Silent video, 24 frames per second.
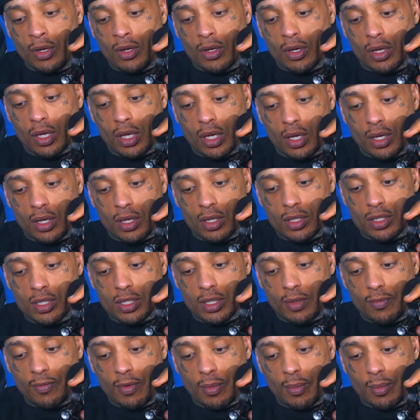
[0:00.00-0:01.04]
Okay, jetzt
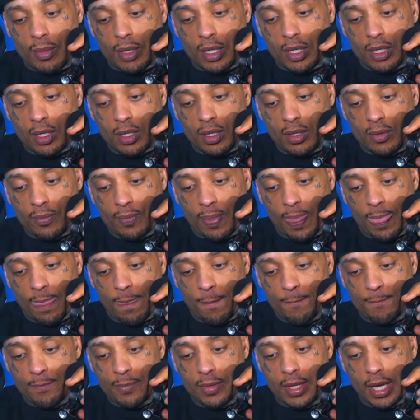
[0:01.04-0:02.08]
nehmen wir mal hier
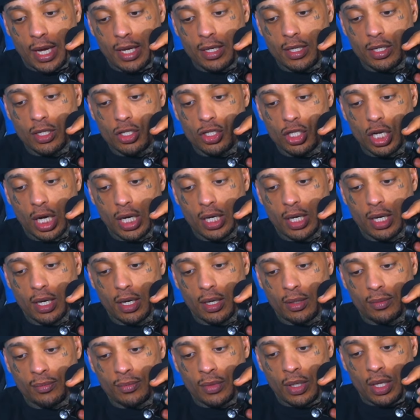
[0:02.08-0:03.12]
Daniel Junker.